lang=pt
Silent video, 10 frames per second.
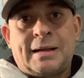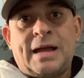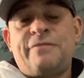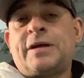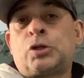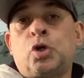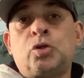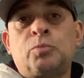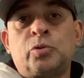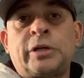Aí fica
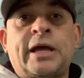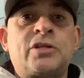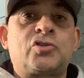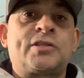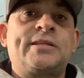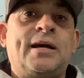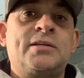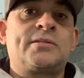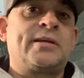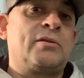todo mundo em redes
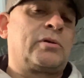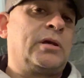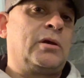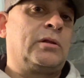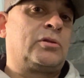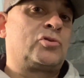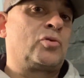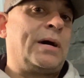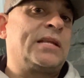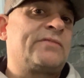sociais dizendo que
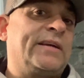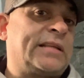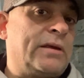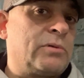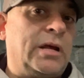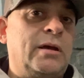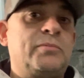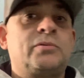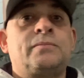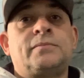Soares vai trair o
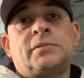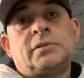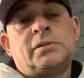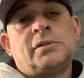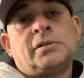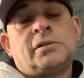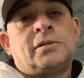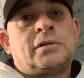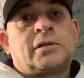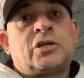Grêmio,
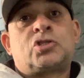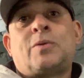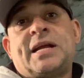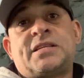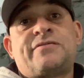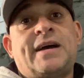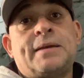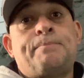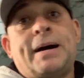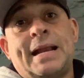que Soares
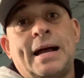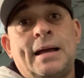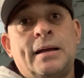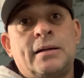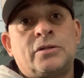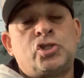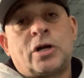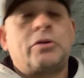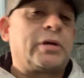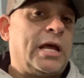vai parar de
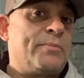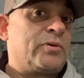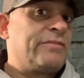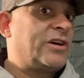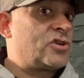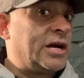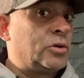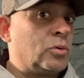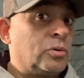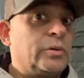jogar no Grêmio e vai jogar
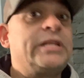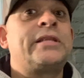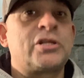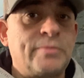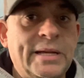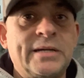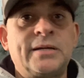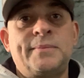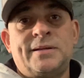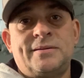no Inter de
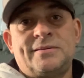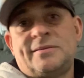Miami,